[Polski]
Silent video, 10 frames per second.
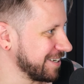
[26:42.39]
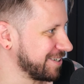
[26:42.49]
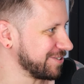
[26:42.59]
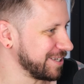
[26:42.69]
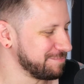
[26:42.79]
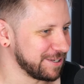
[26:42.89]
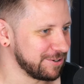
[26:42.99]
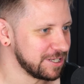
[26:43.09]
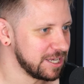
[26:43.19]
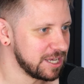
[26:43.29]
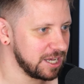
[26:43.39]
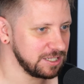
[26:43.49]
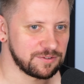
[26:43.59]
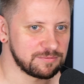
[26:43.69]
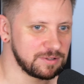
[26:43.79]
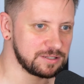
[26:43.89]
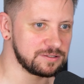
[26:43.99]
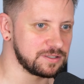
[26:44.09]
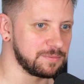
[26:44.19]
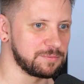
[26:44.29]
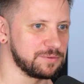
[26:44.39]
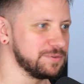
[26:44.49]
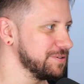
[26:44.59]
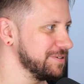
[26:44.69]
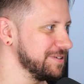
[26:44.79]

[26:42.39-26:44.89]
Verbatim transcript: Tak go zapytał on, a nie wiem, a co mam robić?